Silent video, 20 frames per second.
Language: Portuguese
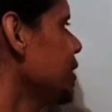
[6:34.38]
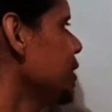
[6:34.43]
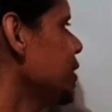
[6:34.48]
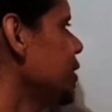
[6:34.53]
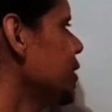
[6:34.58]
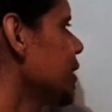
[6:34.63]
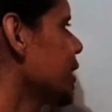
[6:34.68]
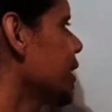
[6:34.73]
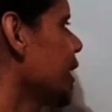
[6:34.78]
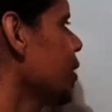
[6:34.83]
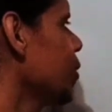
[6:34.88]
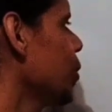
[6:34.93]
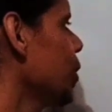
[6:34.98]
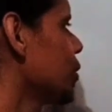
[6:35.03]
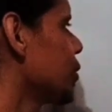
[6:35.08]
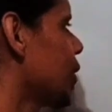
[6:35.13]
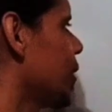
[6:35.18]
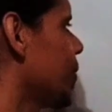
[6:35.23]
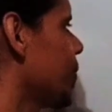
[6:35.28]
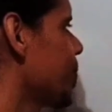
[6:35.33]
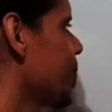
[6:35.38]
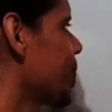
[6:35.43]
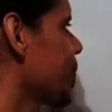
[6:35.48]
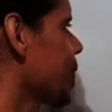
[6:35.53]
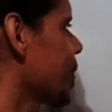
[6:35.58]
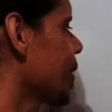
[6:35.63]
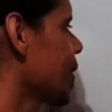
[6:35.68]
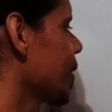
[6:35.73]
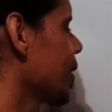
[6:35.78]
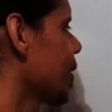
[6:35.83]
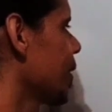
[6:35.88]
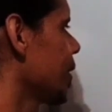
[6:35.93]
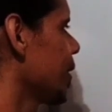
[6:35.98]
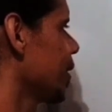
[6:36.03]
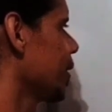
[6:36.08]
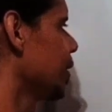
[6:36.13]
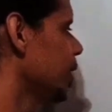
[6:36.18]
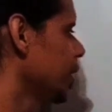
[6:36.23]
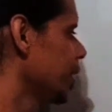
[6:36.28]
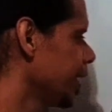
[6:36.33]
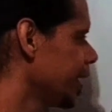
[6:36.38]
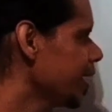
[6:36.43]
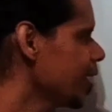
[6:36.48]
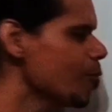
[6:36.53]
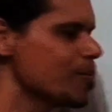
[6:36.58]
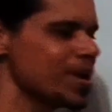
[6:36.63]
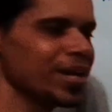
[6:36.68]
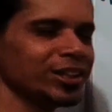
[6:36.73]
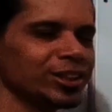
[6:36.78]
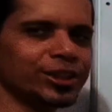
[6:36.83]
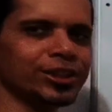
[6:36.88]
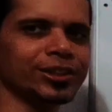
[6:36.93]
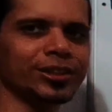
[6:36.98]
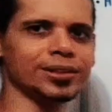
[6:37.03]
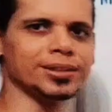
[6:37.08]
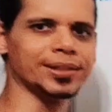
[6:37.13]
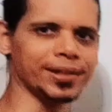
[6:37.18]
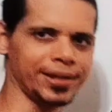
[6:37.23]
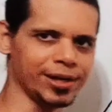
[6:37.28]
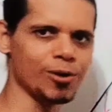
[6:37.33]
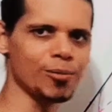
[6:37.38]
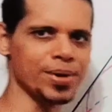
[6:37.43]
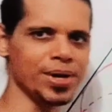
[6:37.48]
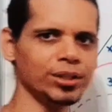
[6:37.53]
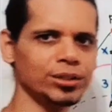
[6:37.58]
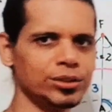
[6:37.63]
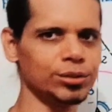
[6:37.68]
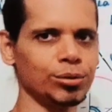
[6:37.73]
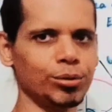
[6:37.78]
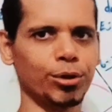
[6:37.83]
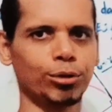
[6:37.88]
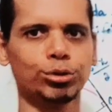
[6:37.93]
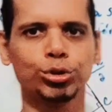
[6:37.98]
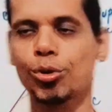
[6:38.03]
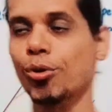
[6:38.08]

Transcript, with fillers: esse x aqui é 2, ó. Realmente, realmente o que eu